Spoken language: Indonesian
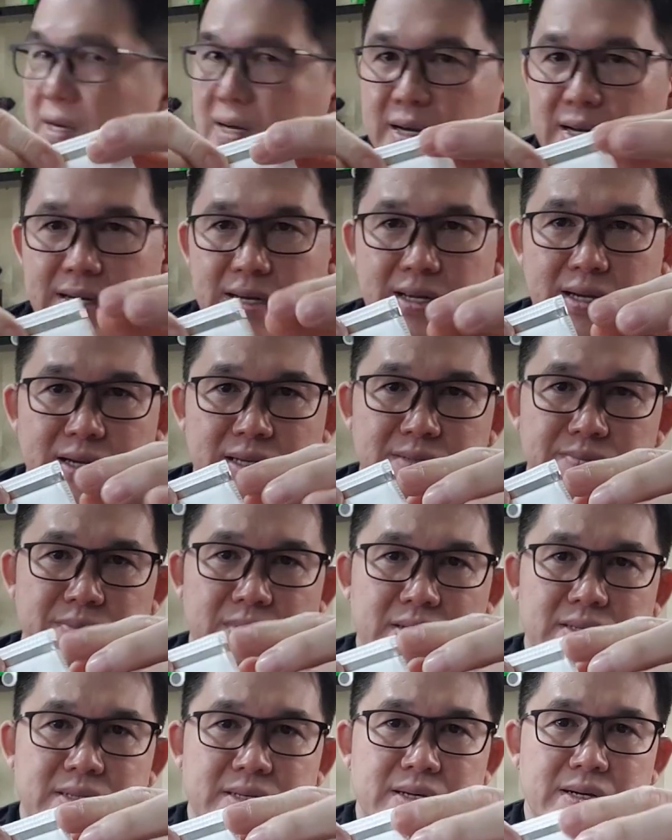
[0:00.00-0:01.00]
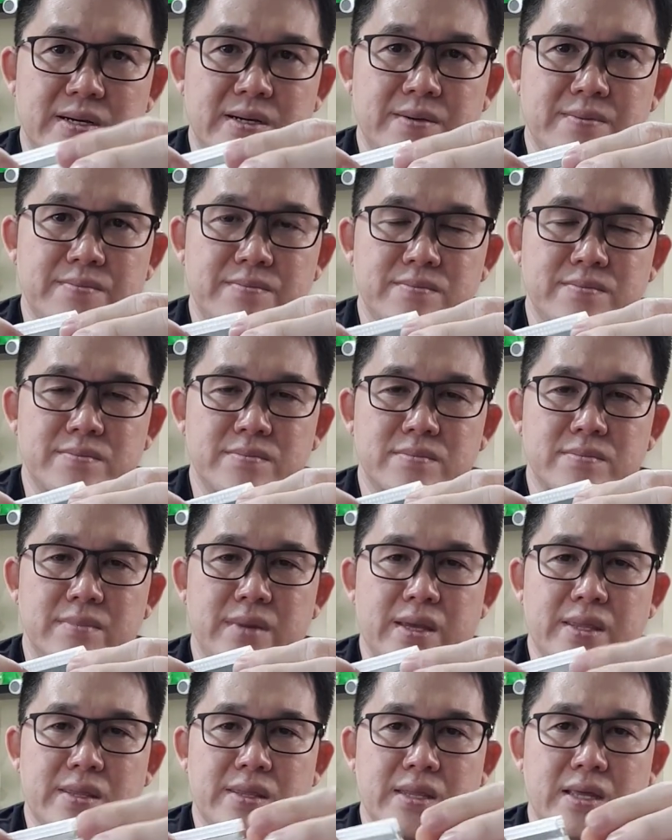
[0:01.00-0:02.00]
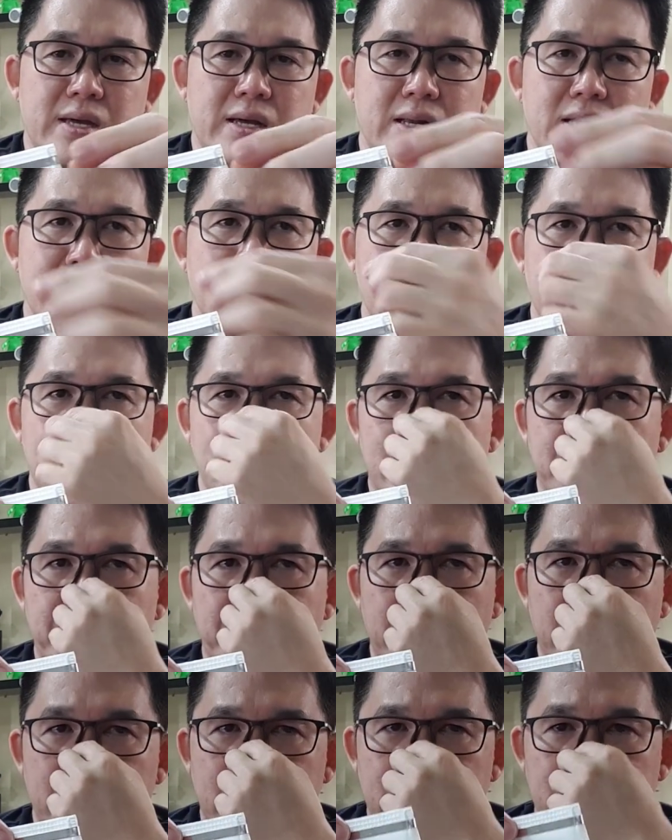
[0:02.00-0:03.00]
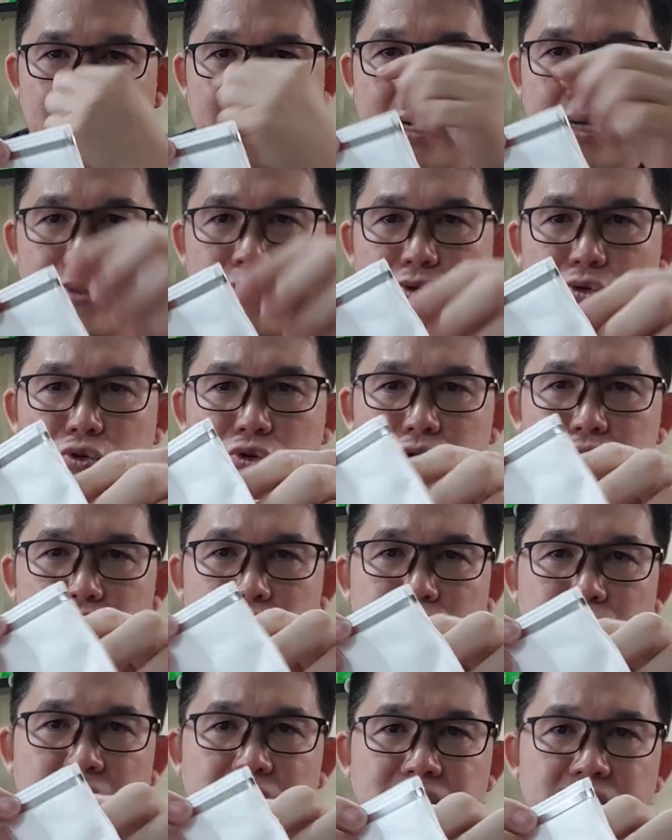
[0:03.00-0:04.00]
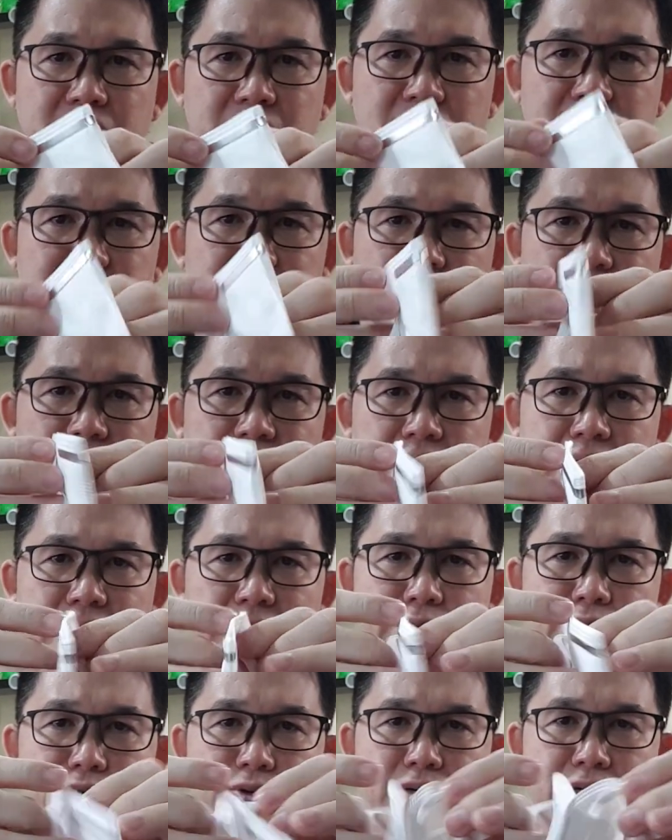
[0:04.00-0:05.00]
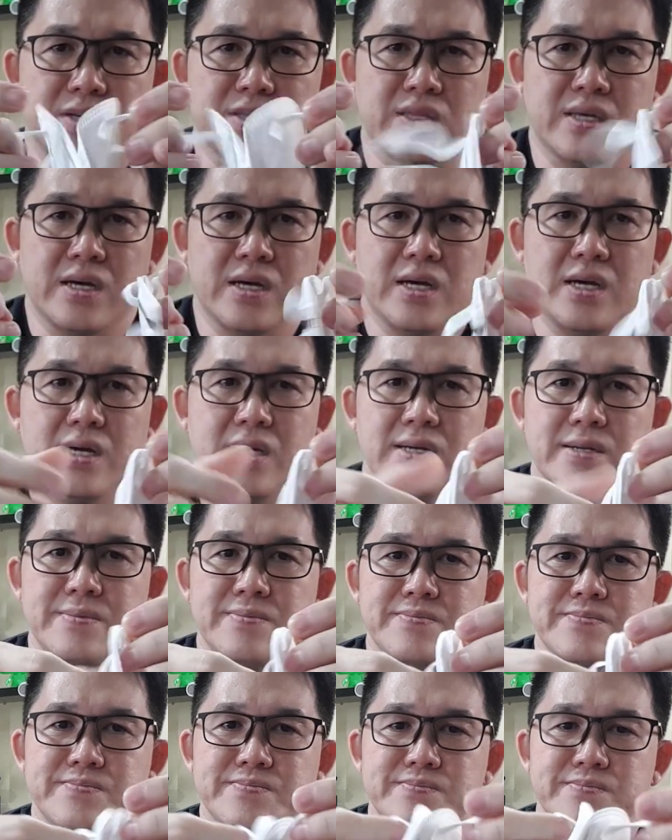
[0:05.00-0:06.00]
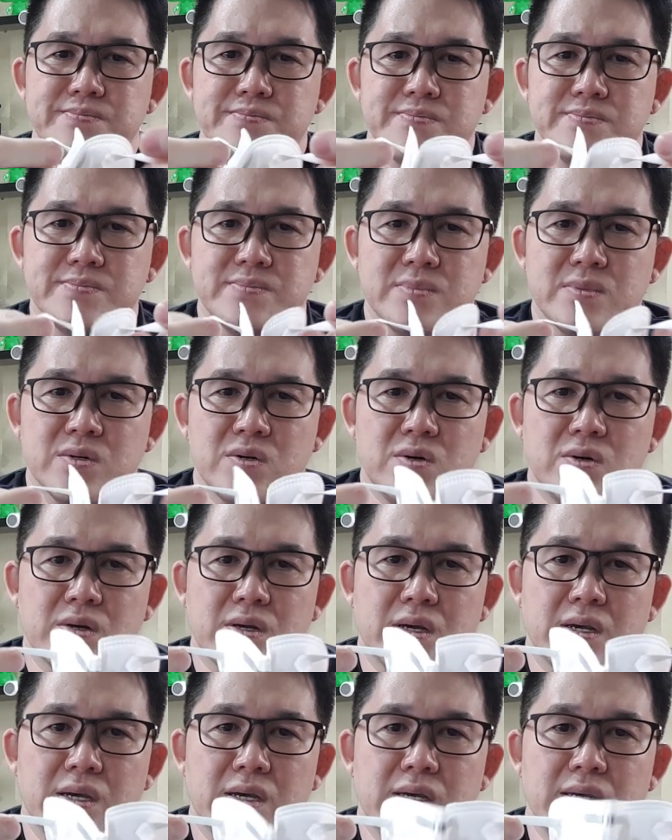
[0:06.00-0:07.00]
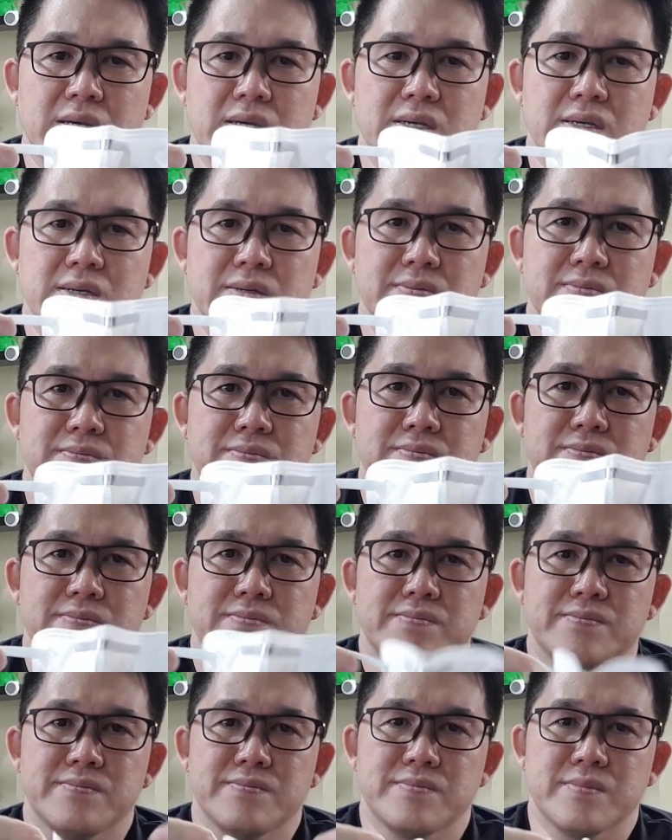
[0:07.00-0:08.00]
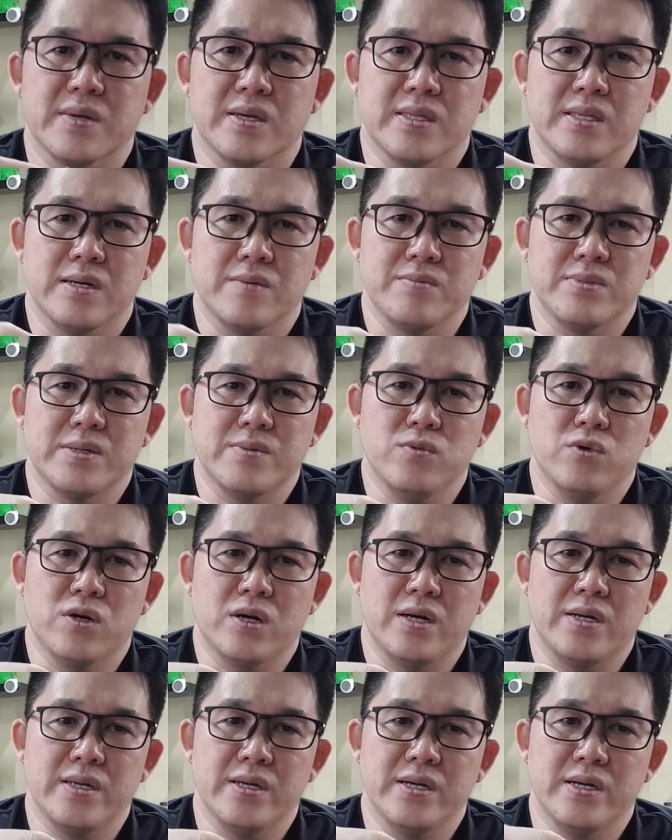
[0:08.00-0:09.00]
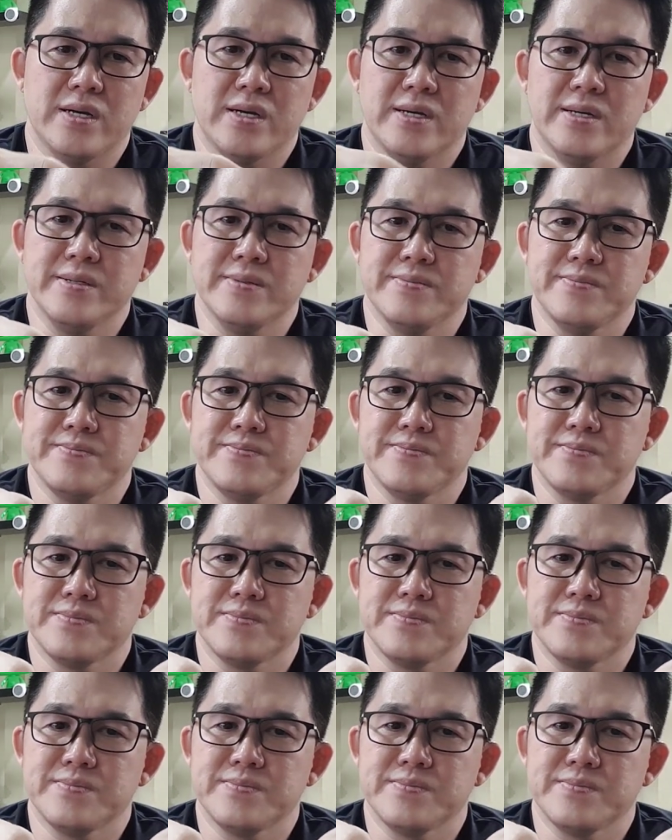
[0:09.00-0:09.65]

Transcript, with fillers: Ada semacam metal yang dapat kita atur untuk mengejas di hidung kita. Oke. Okay. Kita bisa buka dia.